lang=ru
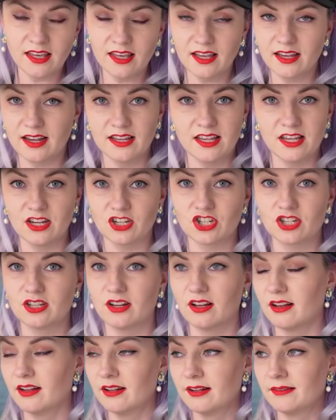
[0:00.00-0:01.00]
И,
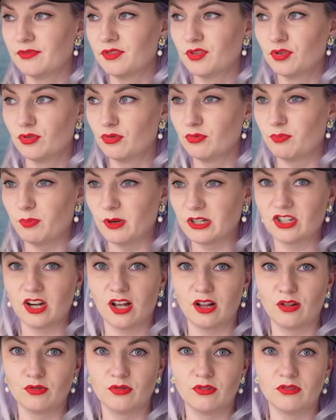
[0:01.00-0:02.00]
конечно, ну,
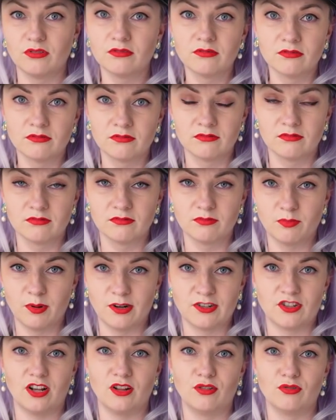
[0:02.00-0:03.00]
пожалуй,
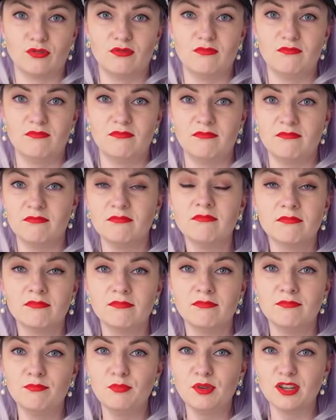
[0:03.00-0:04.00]
пожалуй,
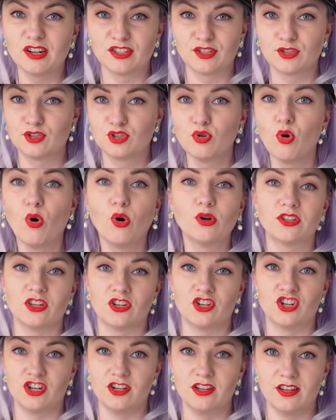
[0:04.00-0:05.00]

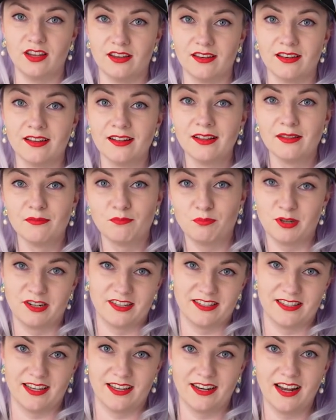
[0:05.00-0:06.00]
мерзоточнее
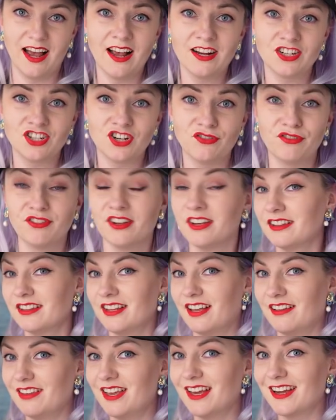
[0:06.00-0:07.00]
персонажев,
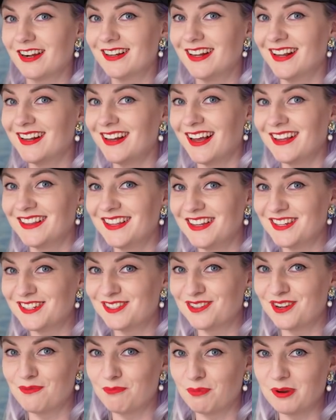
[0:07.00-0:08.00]
наверное, надо
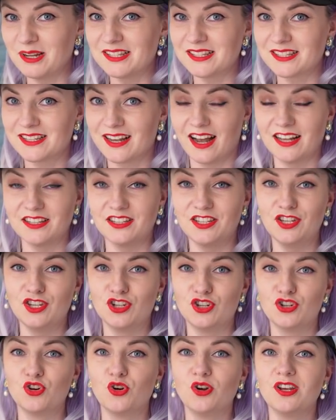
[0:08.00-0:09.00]
еще и поискать,
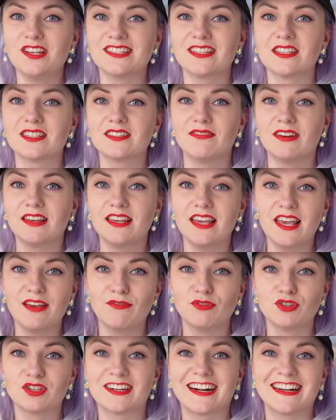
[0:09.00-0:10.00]
еще и со своей
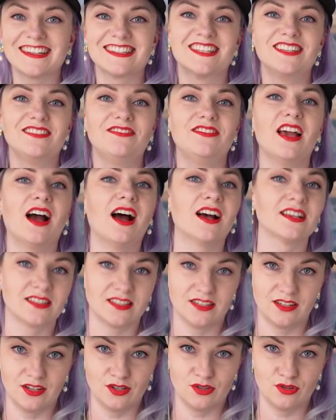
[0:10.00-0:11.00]
вот
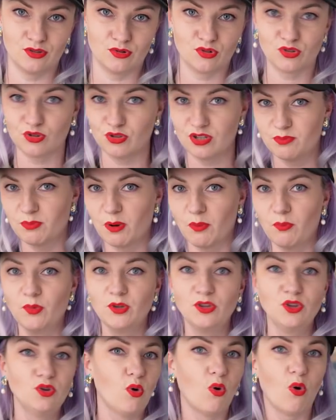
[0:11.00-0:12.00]
развязанностью, что типа
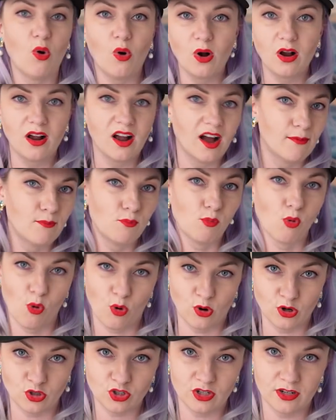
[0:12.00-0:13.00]
много
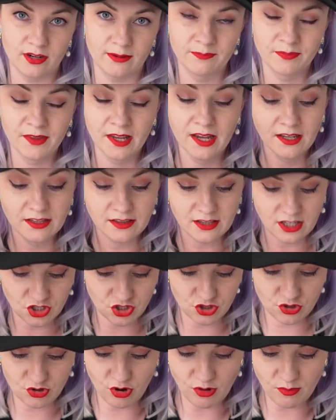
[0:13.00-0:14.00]
можно.
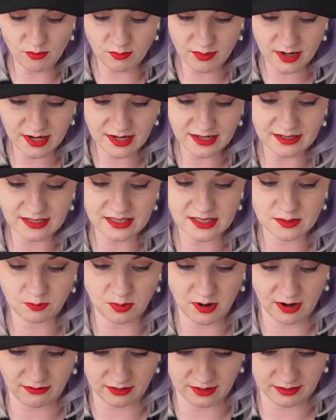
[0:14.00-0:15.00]
Начнем мы с
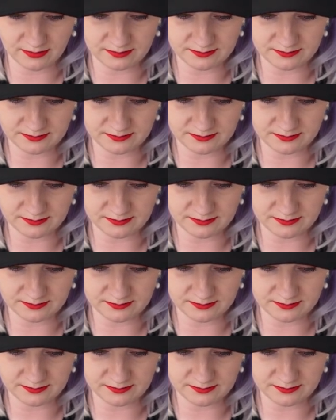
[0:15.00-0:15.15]
Павла.